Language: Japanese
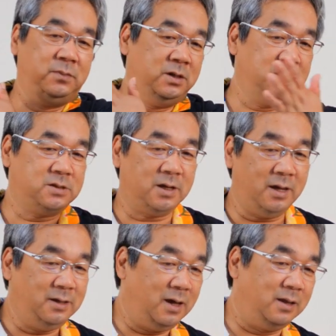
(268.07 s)
2000
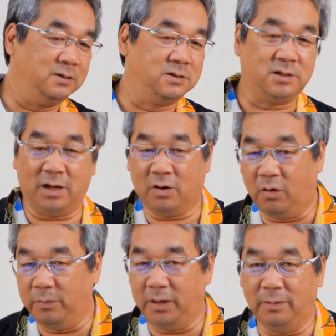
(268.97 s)
円税
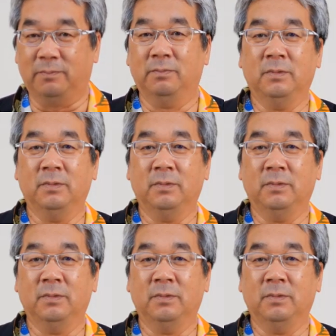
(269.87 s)
込み